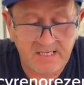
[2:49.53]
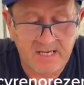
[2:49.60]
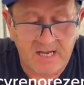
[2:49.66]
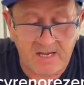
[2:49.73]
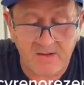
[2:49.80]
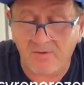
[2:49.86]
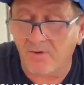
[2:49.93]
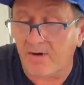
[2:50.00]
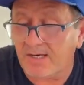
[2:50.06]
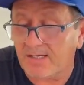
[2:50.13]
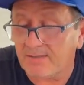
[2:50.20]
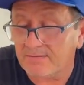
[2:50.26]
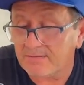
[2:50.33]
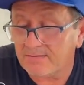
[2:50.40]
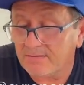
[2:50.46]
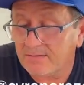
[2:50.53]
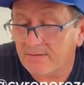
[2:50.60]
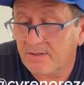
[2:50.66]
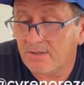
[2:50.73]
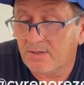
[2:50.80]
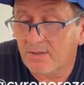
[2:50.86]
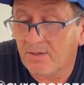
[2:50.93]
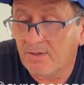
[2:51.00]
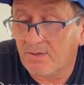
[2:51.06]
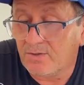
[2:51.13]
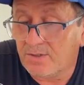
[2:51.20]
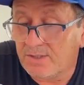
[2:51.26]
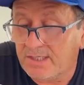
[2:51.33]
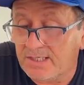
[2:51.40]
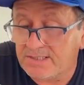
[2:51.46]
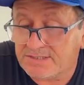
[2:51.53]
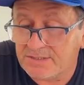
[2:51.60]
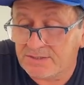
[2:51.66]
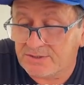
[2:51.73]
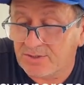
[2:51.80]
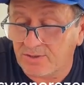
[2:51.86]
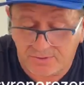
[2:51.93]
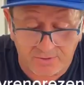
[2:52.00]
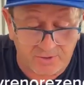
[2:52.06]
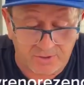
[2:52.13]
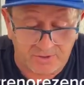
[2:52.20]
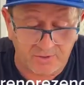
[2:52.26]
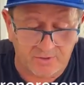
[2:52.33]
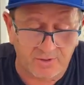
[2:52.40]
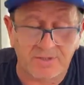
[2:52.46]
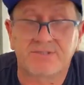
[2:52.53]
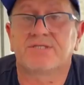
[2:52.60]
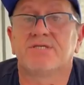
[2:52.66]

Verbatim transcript: Agora, esses outros dois,